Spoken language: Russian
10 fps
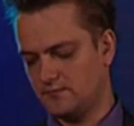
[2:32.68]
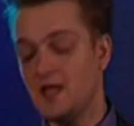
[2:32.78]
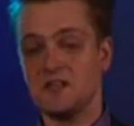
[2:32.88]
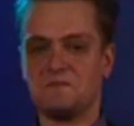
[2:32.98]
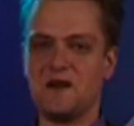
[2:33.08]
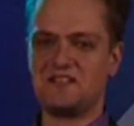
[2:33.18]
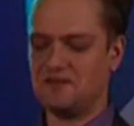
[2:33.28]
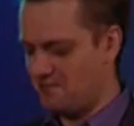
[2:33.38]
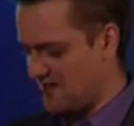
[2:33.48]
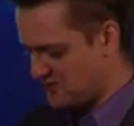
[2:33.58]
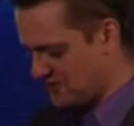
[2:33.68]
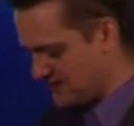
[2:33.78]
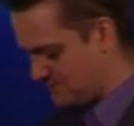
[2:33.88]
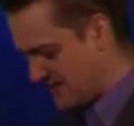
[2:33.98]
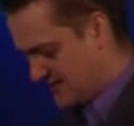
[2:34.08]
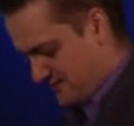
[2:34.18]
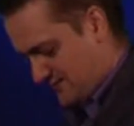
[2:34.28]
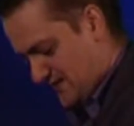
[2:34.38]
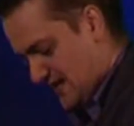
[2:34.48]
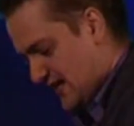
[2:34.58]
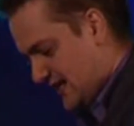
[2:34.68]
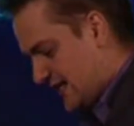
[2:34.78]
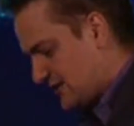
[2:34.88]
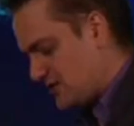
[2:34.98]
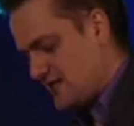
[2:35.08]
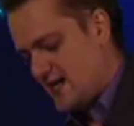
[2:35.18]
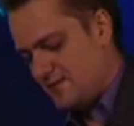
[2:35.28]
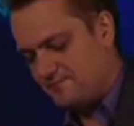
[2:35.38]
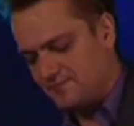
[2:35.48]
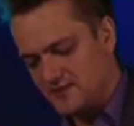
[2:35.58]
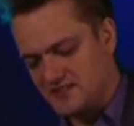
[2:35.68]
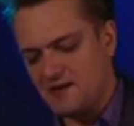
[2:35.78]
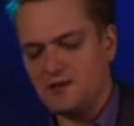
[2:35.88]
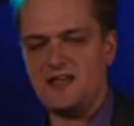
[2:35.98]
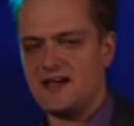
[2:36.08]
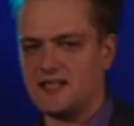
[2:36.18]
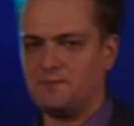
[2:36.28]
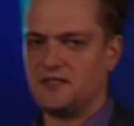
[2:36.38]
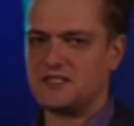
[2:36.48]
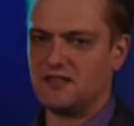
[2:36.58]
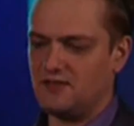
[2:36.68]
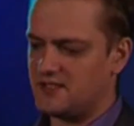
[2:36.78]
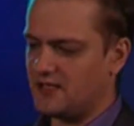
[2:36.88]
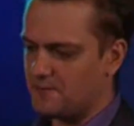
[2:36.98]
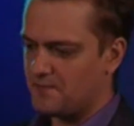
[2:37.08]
Спасибо большое, спасибо. Итак, друзья, самый яркий представитель